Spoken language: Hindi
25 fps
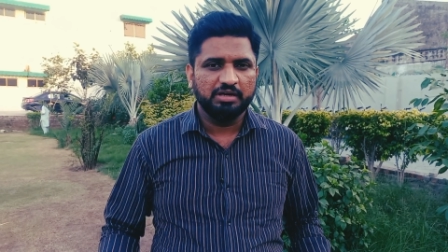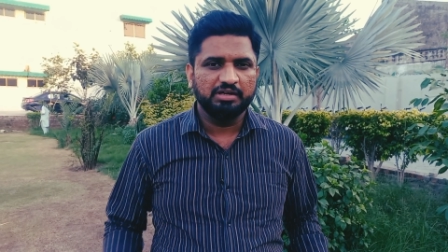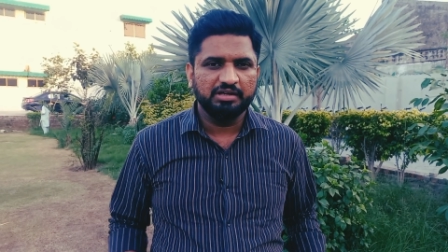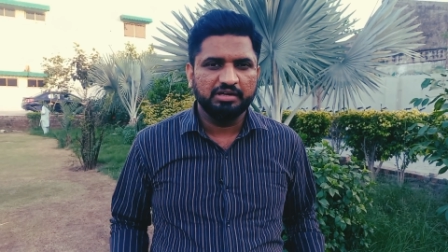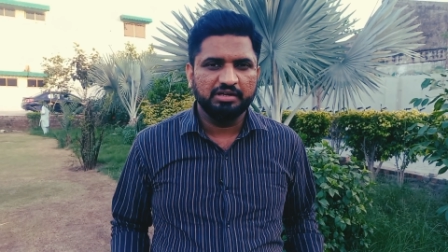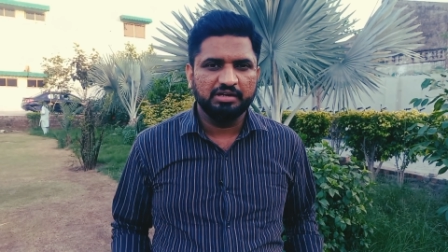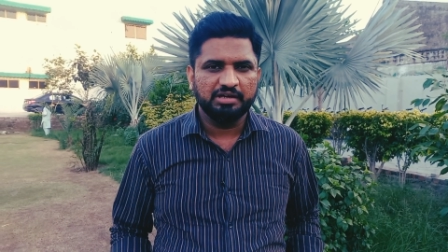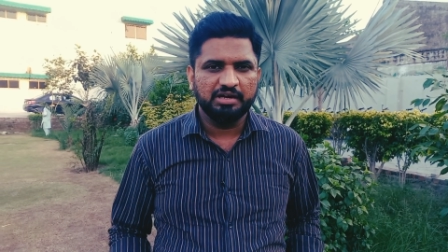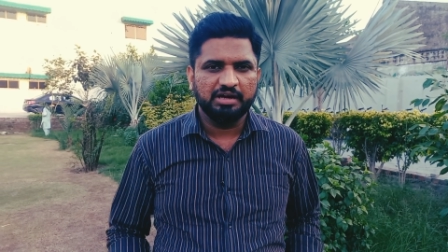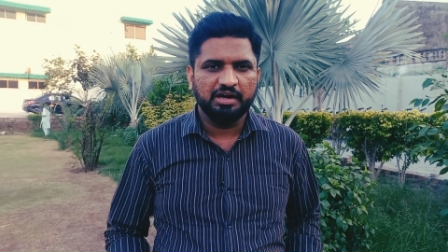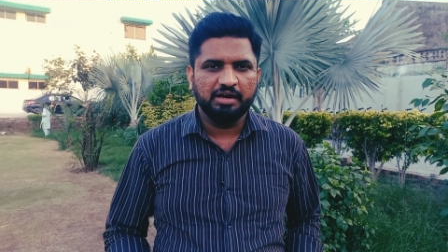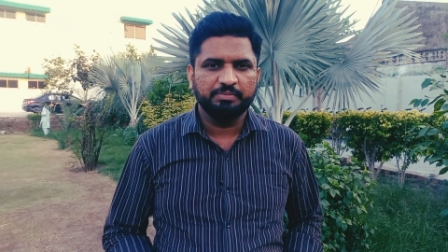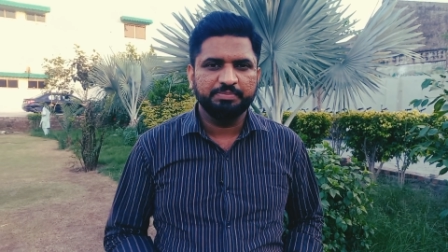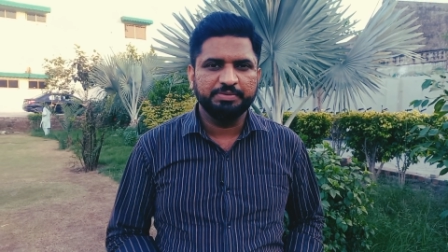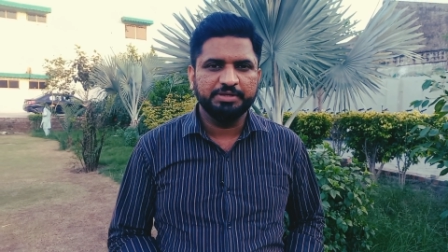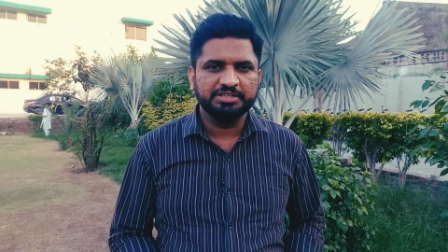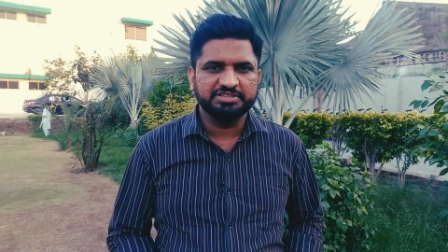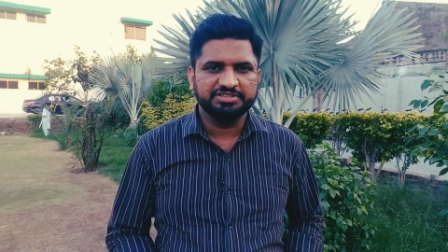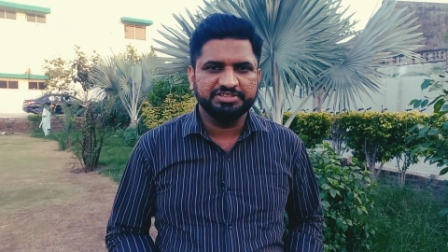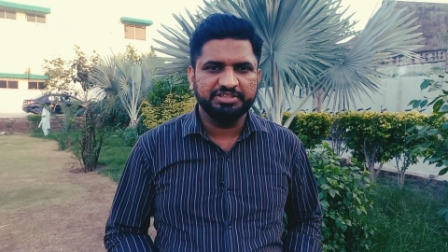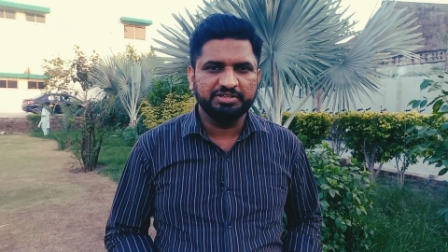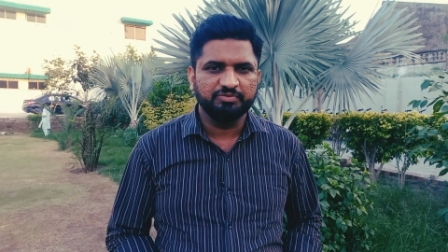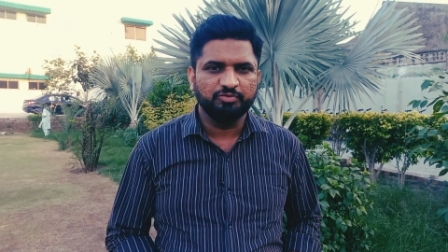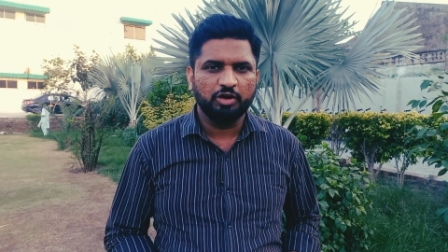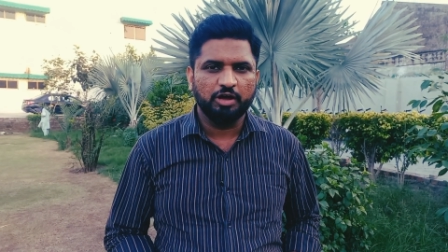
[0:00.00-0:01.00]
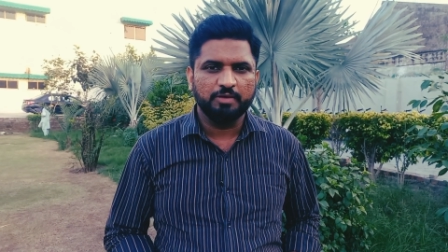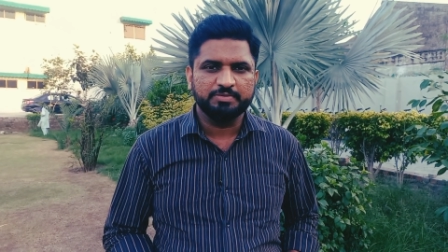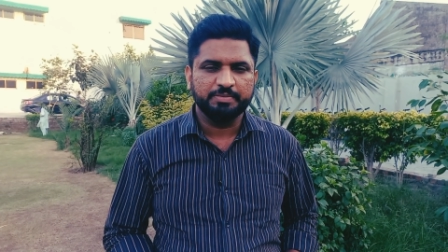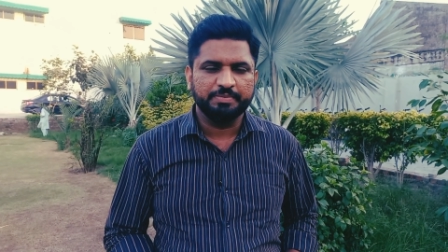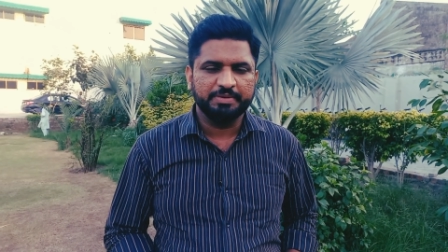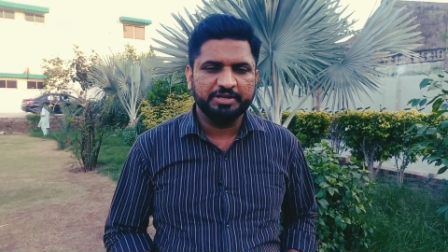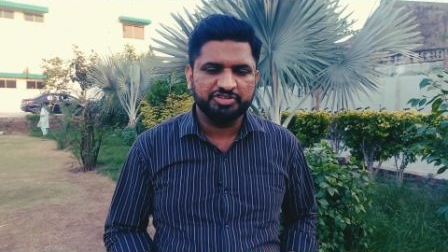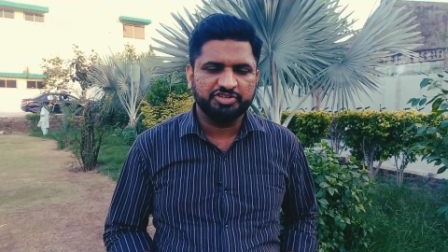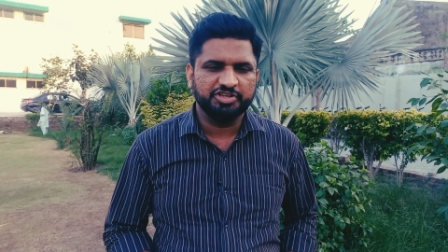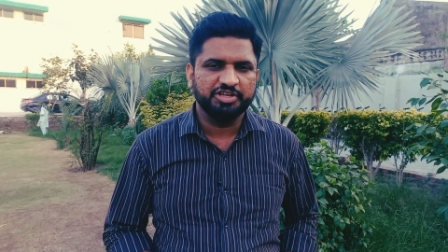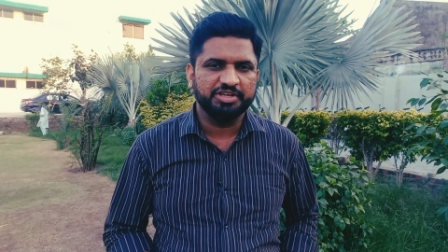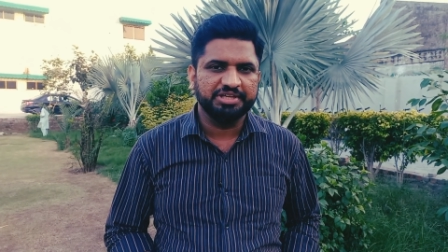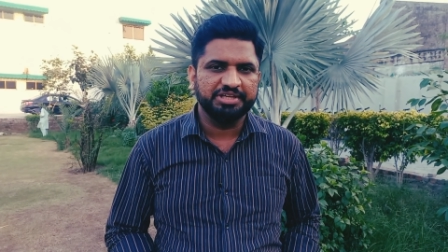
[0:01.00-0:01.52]
अपडेट्स थी वो आपसे
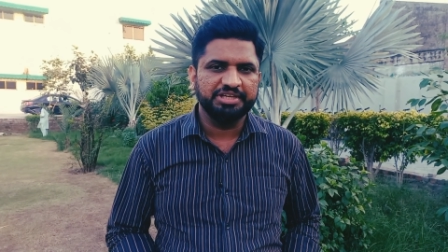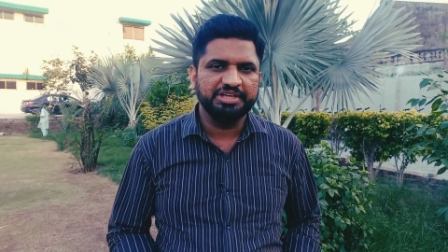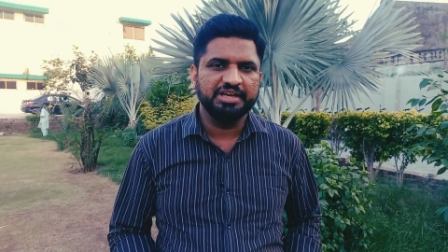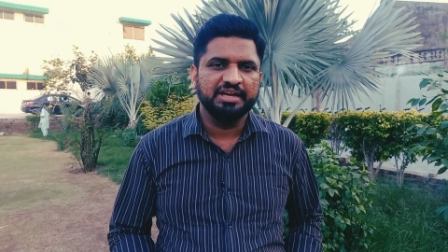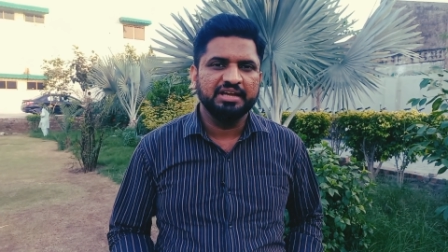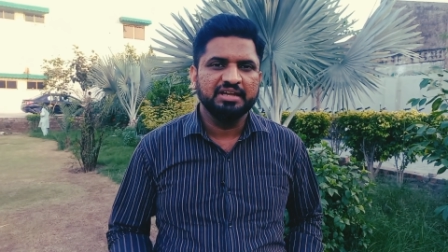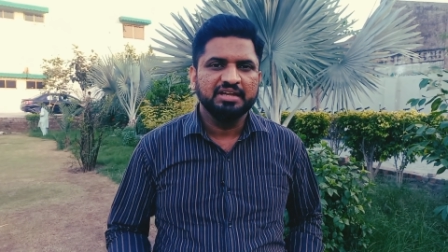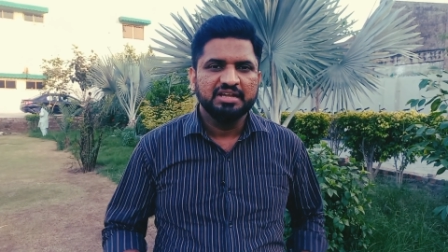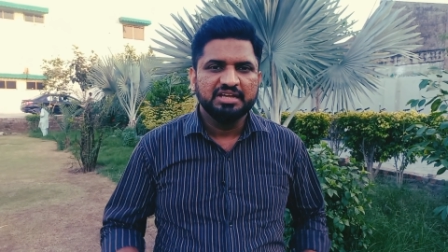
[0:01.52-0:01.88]
मैंने शेयर की हैं